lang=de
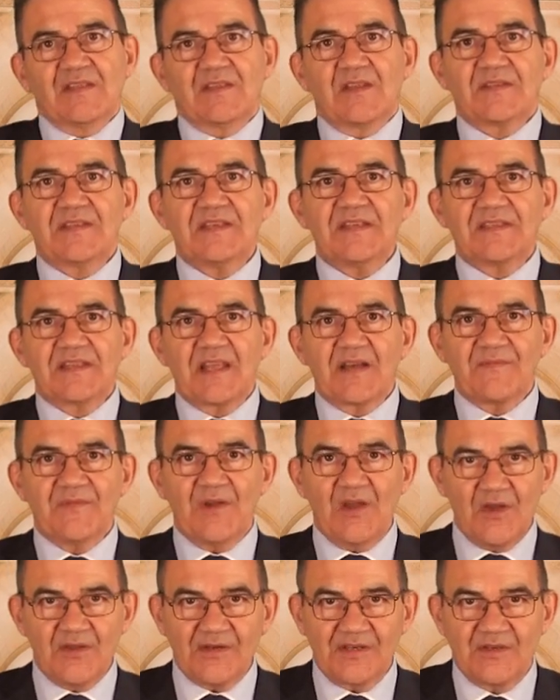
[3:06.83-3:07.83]
Das ist der
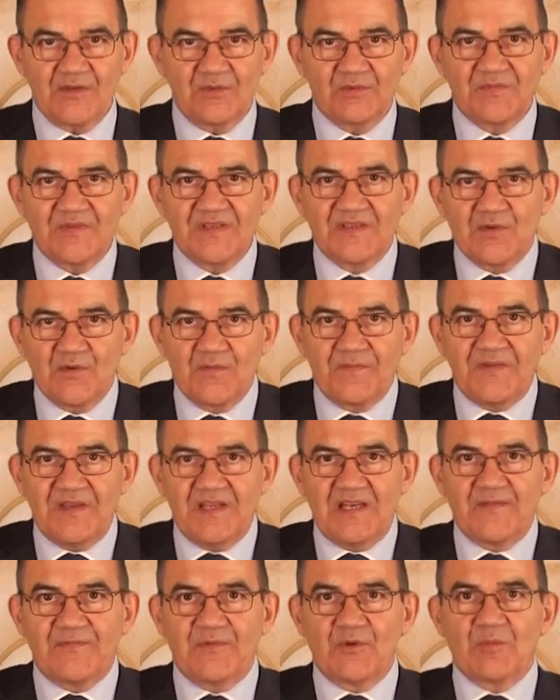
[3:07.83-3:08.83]
wahre Grund, wieso
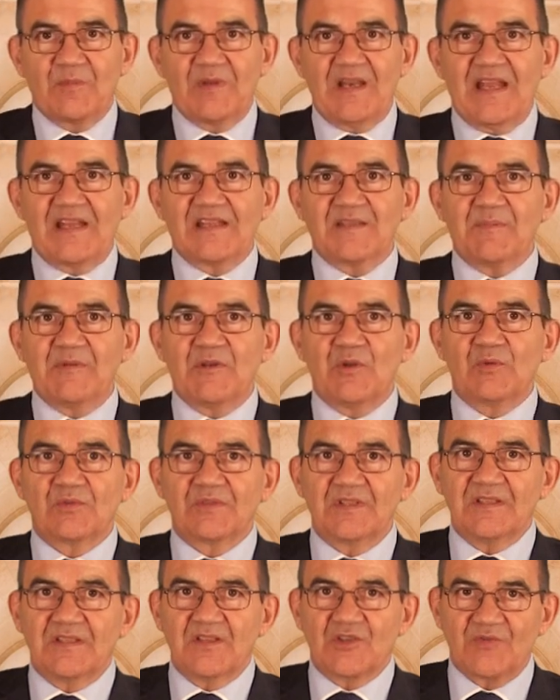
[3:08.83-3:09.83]
viele
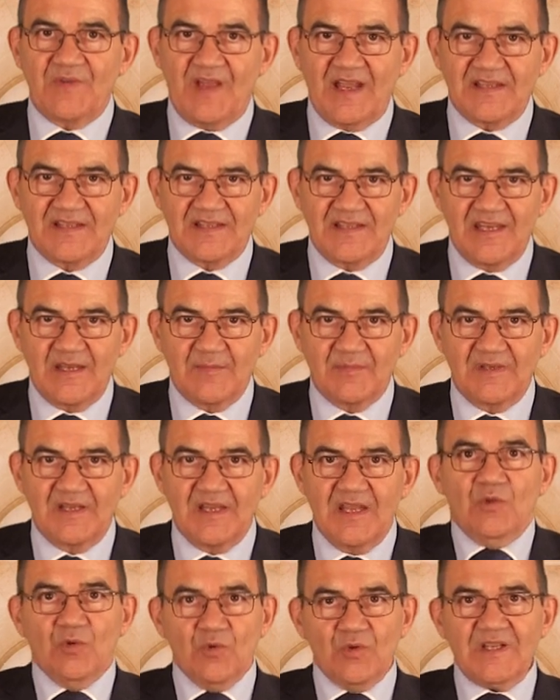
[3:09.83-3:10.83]
Formel-1-Piloten in der Schweiz
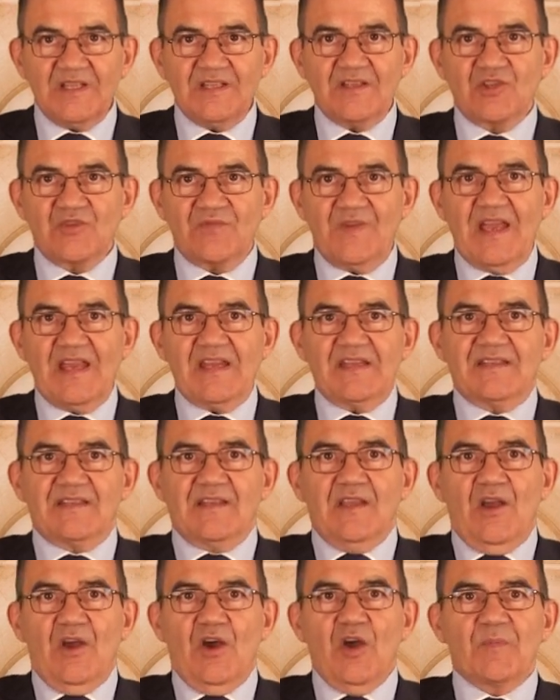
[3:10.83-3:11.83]
leben. Nur in der
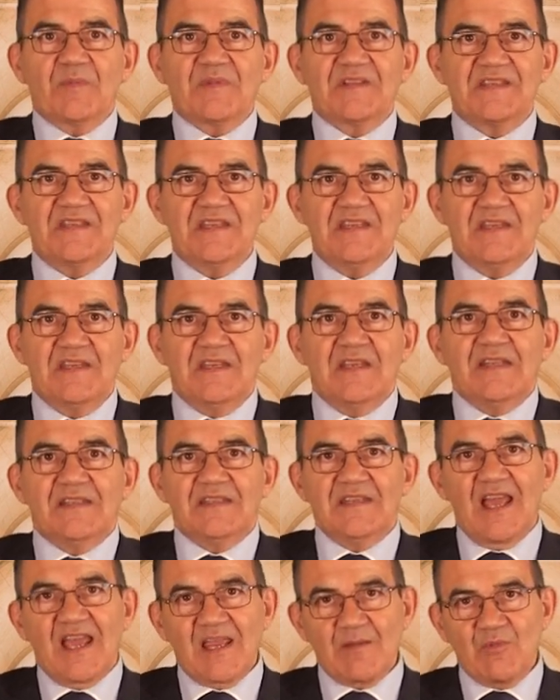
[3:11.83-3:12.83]
Schweiz haben sie
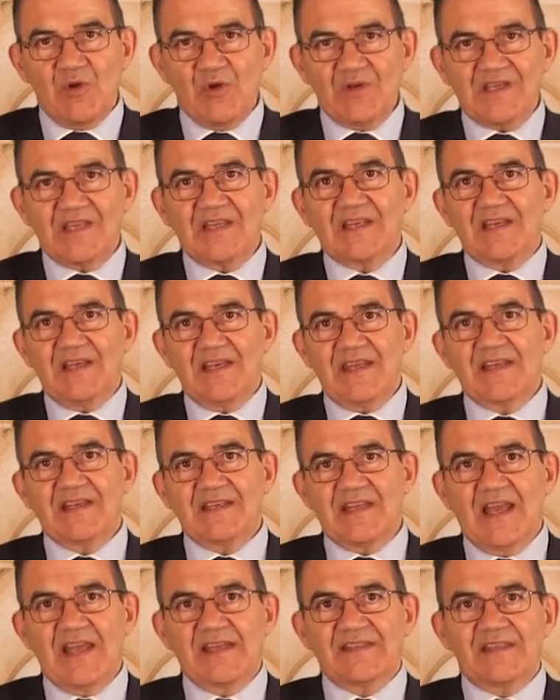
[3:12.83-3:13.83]
die einmalige
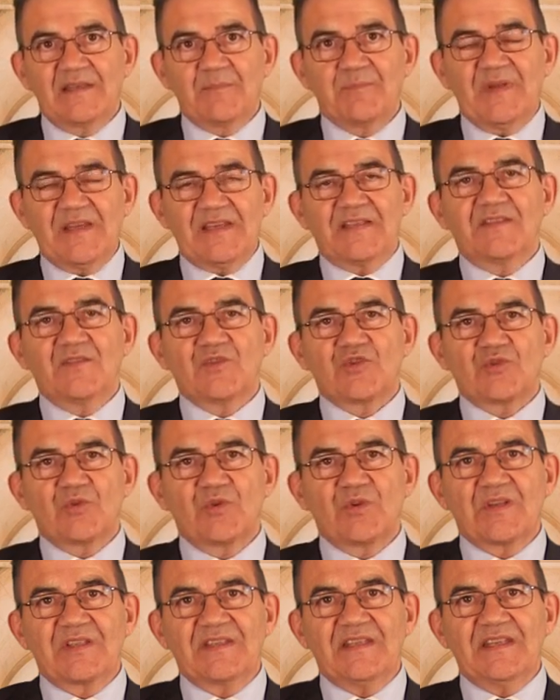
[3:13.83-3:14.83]
Gelegenheit, den besten
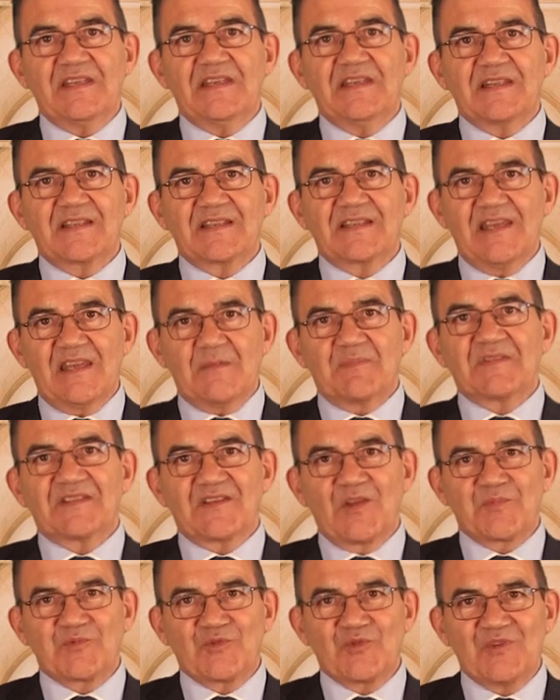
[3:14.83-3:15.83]
Steuerdeal ihres
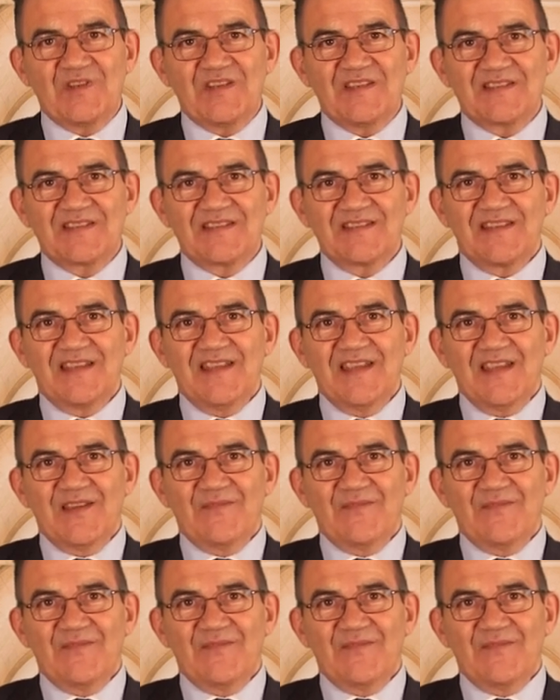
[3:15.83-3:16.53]
Lebens abzuschließen.